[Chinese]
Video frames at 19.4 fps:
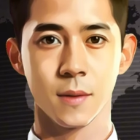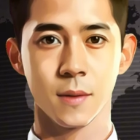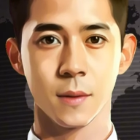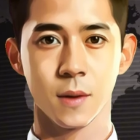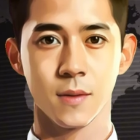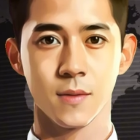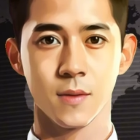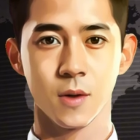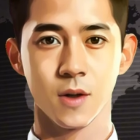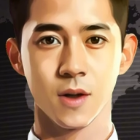
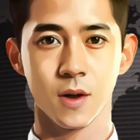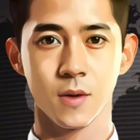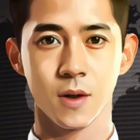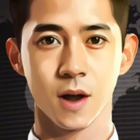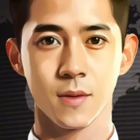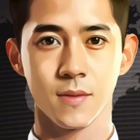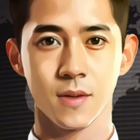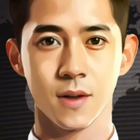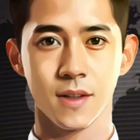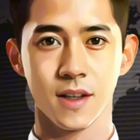并服从
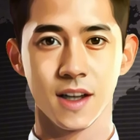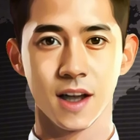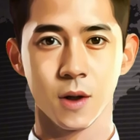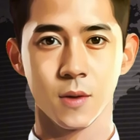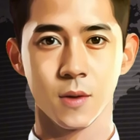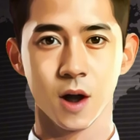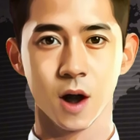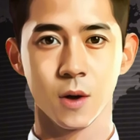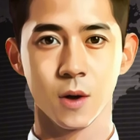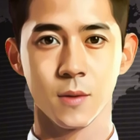对方的要
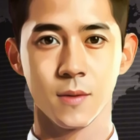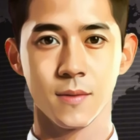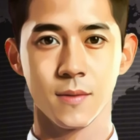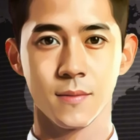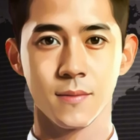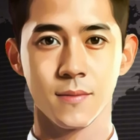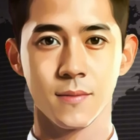求。